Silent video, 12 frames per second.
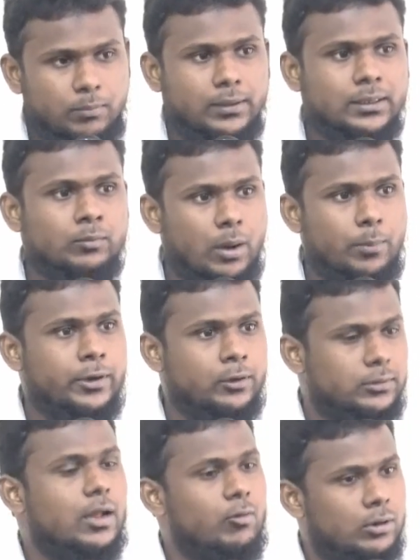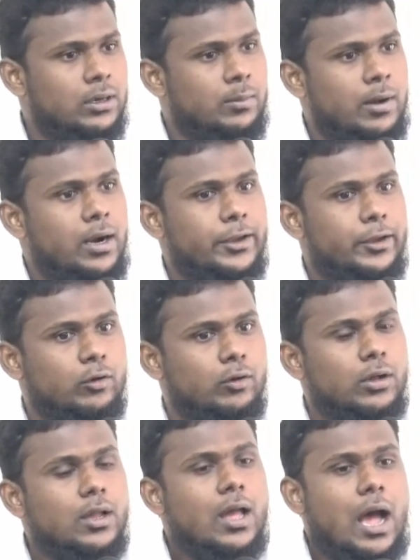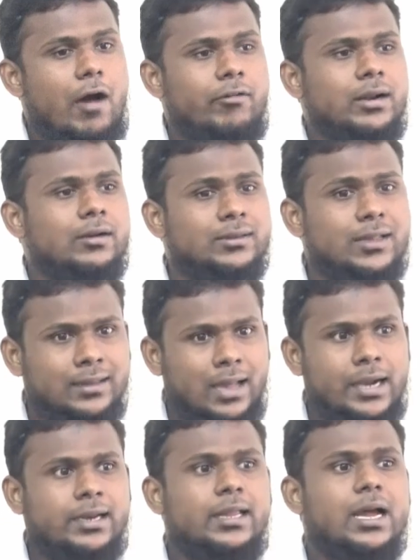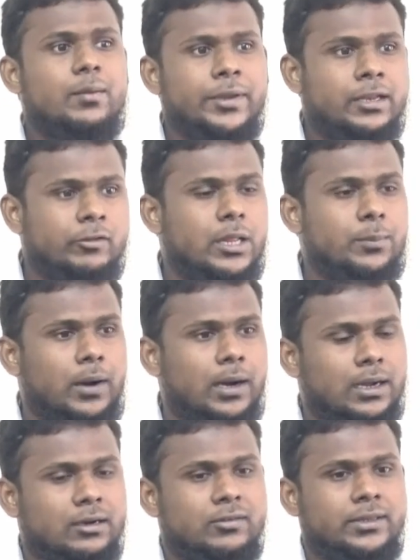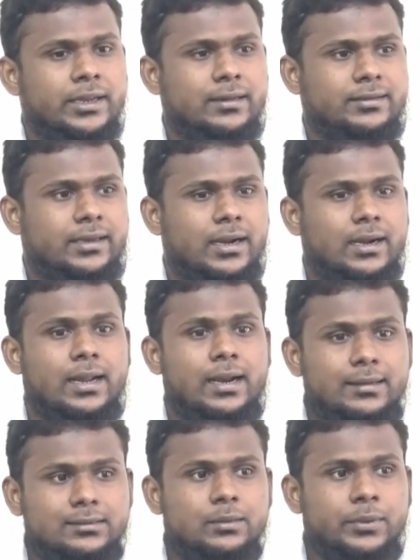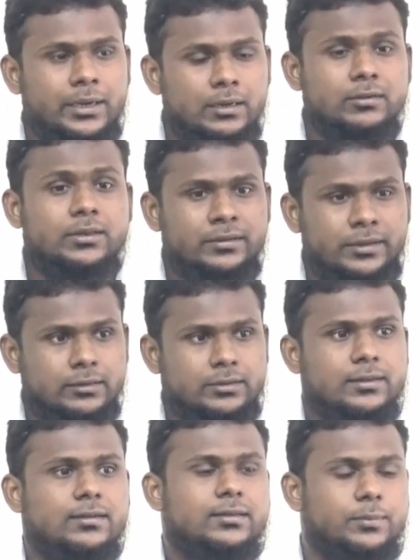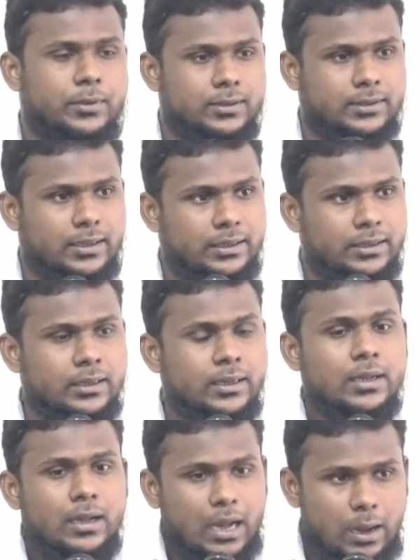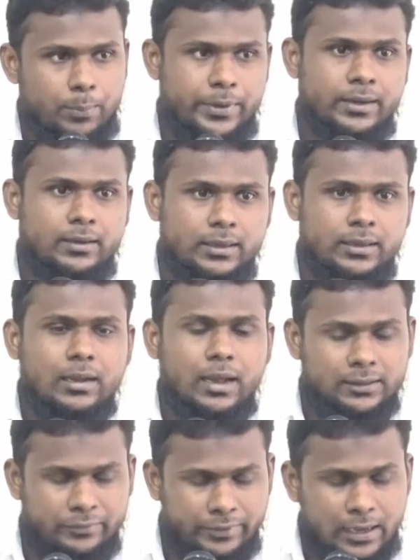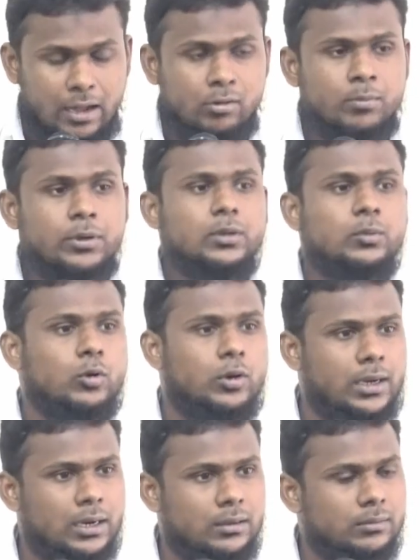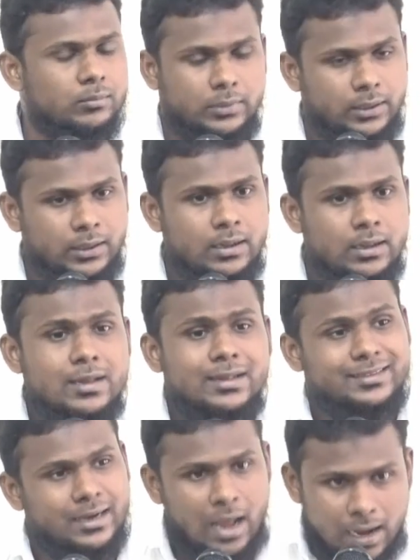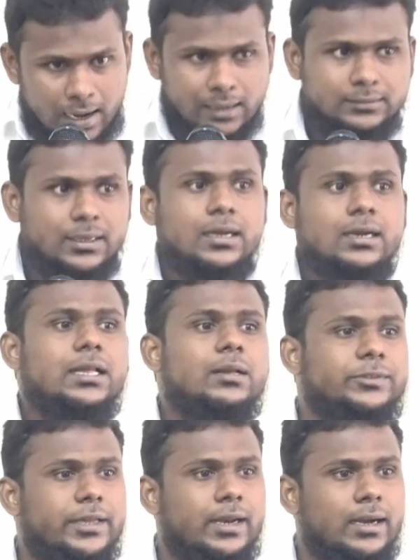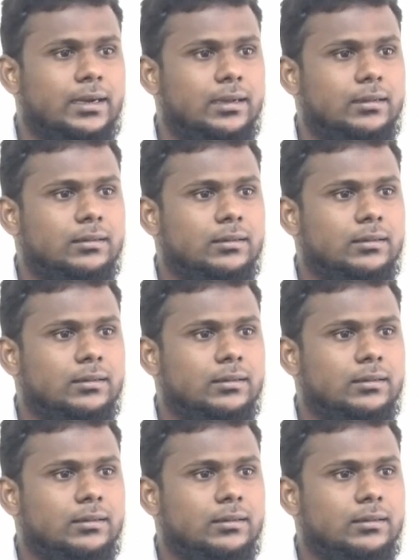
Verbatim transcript: மதம் அப்படின்ட்டு தான் அவங்களை நம்ம அழைக்கணும் அவர்கள் வந்து அந்த அறியாமையின் வெளிப்பாடாக வந்து என்ன செய்கிறாங்கன்னா டிசம்பர் இருபத்தஞ்சு ஏசு கிறிஸ்து பிறந்தார் அப்படின்ட்டு அந்த விழாவை மட்டும் கொண்டாடாமல் சில அனாச்சாரங்களையும் செய்கிறாங்க